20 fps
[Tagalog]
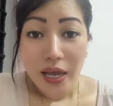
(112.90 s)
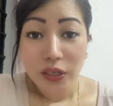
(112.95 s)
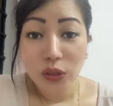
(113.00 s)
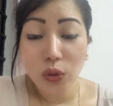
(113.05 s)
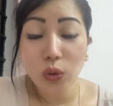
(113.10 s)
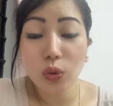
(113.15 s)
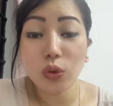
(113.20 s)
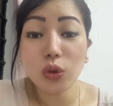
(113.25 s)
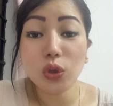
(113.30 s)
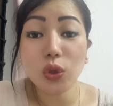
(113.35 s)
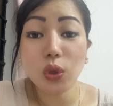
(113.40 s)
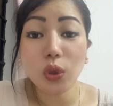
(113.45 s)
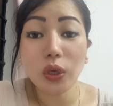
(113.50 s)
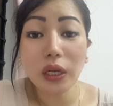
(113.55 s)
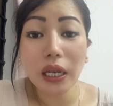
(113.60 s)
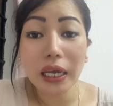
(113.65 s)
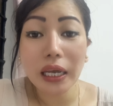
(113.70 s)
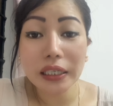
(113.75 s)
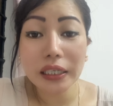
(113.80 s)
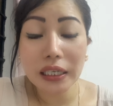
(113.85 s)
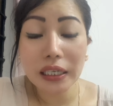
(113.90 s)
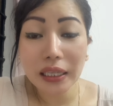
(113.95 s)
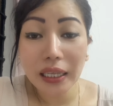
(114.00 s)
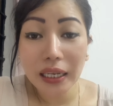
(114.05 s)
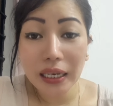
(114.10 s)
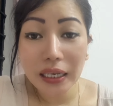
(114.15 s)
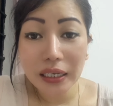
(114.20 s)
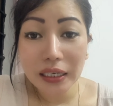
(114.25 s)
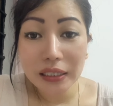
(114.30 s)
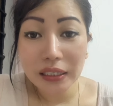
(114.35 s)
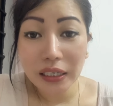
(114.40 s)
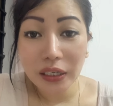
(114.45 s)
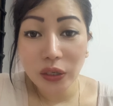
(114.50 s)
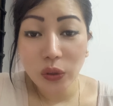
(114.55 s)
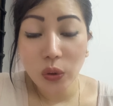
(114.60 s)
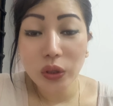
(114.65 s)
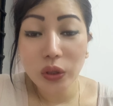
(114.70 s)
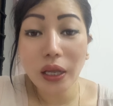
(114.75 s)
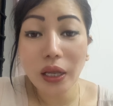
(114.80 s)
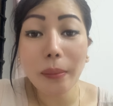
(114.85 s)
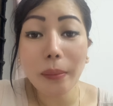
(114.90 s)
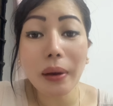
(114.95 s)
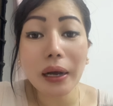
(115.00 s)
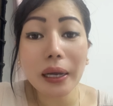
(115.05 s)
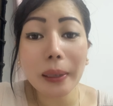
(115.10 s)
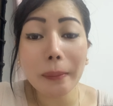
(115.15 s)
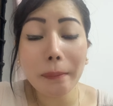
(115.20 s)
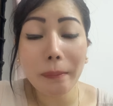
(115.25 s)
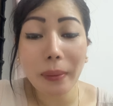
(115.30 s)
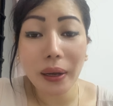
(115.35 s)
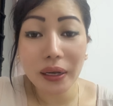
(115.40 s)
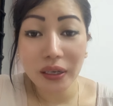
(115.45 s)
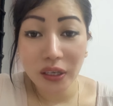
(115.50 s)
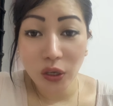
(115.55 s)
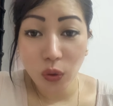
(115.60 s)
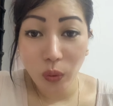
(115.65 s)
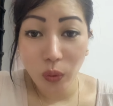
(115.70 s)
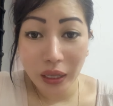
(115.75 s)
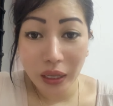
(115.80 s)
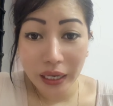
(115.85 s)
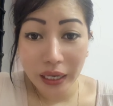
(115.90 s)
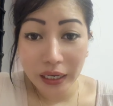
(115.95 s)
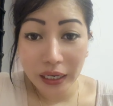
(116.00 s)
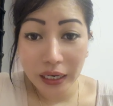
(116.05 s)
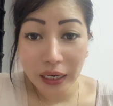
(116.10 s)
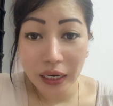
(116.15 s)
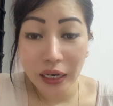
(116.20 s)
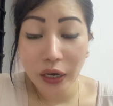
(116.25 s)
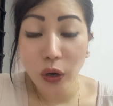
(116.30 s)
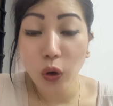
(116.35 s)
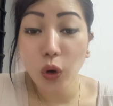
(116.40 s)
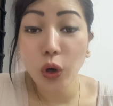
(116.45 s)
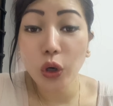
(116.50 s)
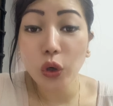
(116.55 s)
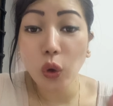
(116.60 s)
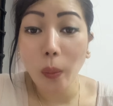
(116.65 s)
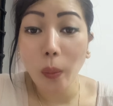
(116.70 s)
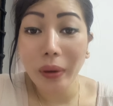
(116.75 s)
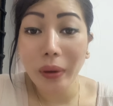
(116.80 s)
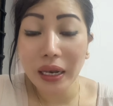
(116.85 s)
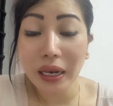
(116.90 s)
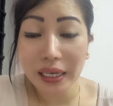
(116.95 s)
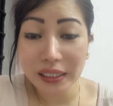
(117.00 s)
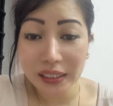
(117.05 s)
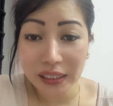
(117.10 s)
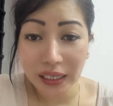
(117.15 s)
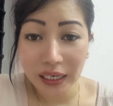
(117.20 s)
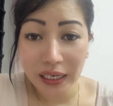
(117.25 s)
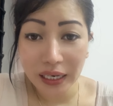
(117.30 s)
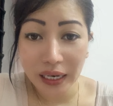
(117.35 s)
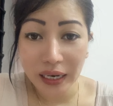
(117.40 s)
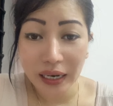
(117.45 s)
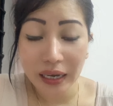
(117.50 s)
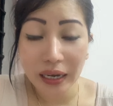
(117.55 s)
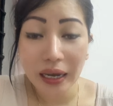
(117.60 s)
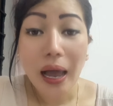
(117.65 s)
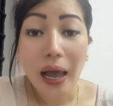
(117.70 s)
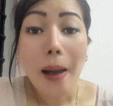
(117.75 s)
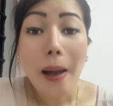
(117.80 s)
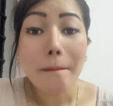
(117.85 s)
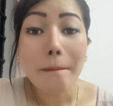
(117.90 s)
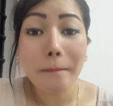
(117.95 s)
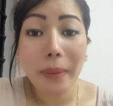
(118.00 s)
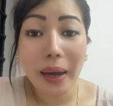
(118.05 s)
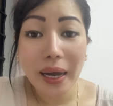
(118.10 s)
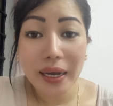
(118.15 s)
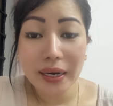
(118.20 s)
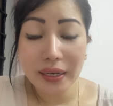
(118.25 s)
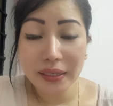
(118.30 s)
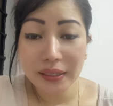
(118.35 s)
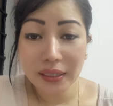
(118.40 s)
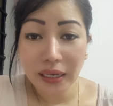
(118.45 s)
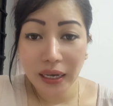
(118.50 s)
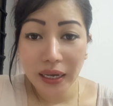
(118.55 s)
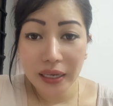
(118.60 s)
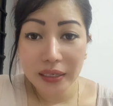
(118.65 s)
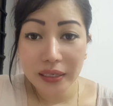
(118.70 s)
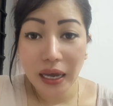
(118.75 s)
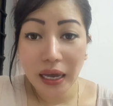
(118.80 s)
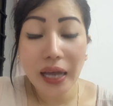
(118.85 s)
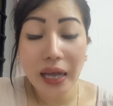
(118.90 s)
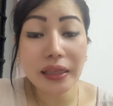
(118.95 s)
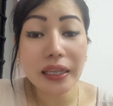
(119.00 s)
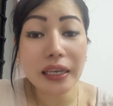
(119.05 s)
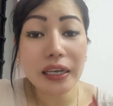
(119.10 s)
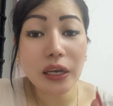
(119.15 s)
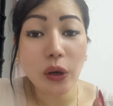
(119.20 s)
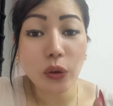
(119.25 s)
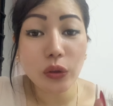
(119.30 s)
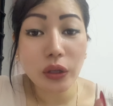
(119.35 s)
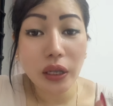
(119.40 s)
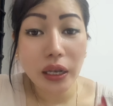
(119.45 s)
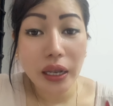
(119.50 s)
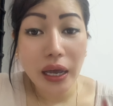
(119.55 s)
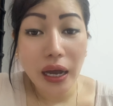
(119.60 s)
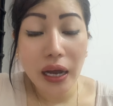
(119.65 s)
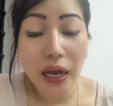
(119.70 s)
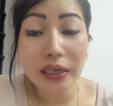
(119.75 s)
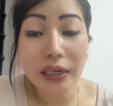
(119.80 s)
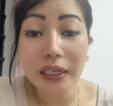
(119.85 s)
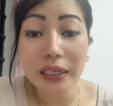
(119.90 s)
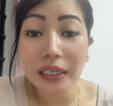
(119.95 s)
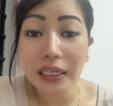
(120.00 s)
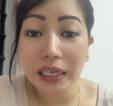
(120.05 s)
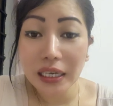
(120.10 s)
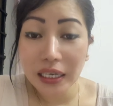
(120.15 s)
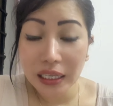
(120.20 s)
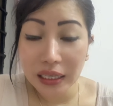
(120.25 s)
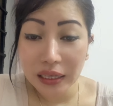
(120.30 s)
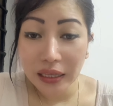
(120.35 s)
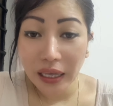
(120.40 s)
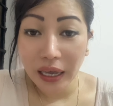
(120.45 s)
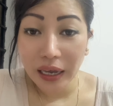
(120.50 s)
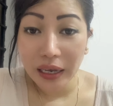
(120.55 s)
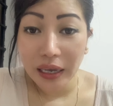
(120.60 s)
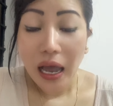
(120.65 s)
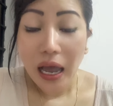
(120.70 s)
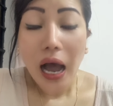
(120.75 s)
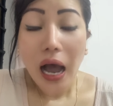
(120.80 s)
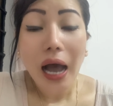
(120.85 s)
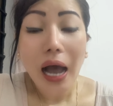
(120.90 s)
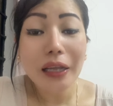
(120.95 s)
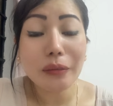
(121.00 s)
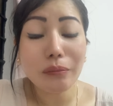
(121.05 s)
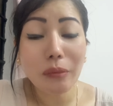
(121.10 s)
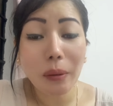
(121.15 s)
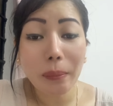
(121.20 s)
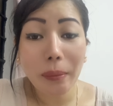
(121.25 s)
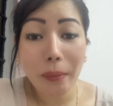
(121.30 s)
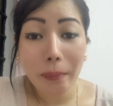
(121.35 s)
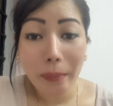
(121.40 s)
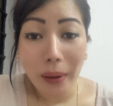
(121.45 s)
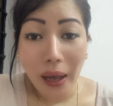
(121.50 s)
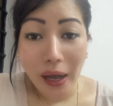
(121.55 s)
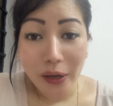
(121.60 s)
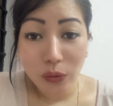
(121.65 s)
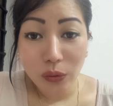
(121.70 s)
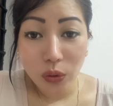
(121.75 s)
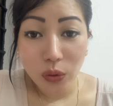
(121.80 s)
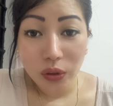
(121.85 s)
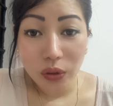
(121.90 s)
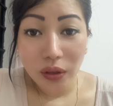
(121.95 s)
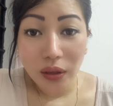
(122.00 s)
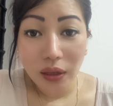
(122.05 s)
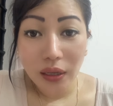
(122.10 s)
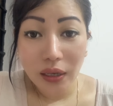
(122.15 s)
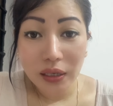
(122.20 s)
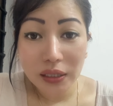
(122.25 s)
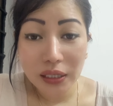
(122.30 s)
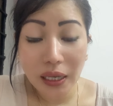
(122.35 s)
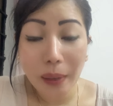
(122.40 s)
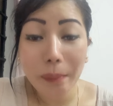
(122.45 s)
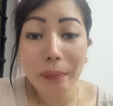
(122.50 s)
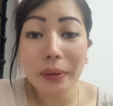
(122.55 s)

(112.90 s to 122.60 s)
So gusto na lang niya talaga sa iyo na makipaghiwalay ka na lang or kumalas ka na lang para sa kanya at ikaw na lang ang naghihintay at mapapagod sa